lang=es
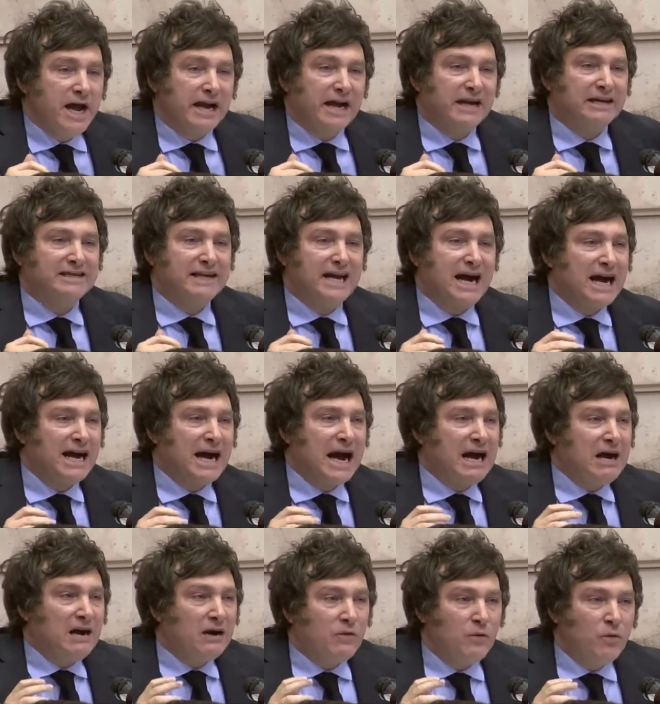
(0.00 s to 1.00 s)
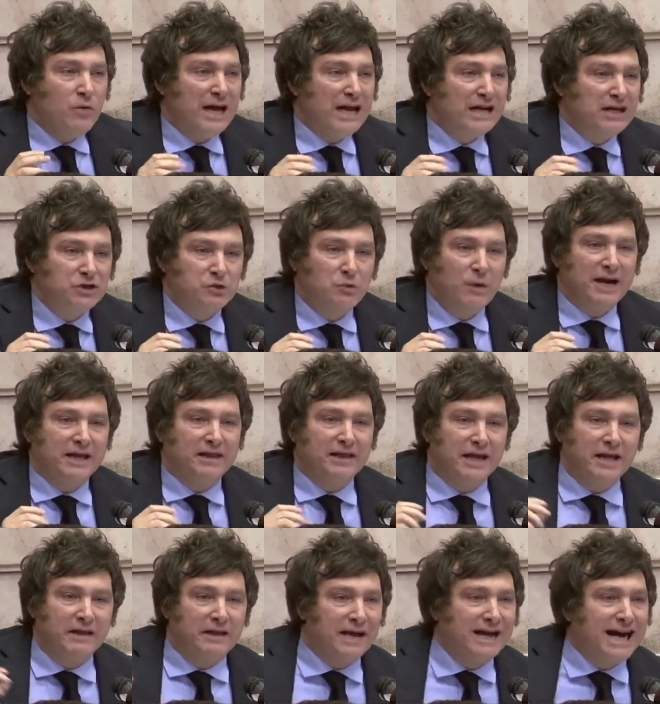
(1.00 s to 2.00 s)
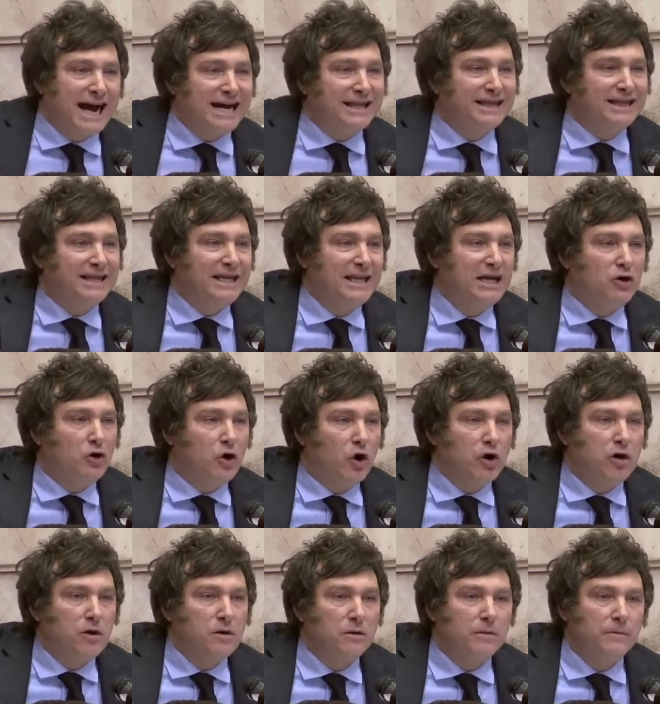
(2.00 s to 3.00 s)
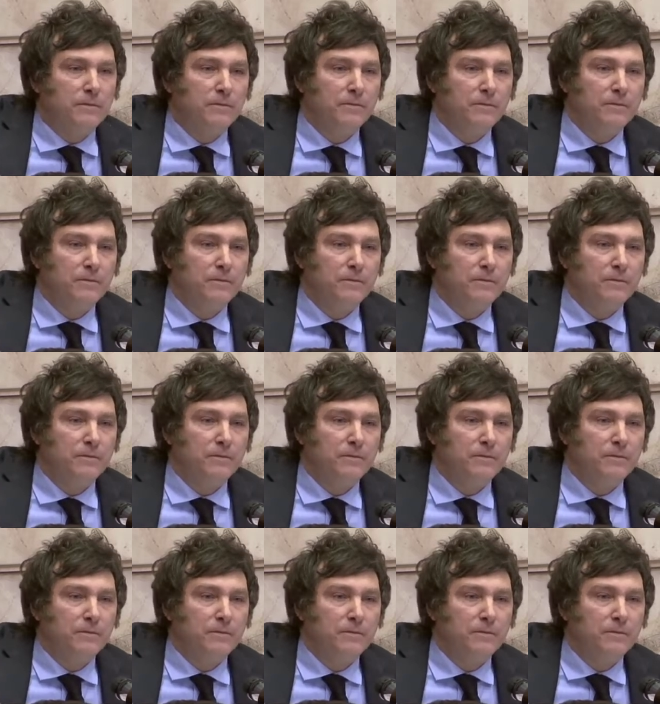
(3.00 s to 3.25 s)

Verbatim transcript: que se haga una suerte de castigo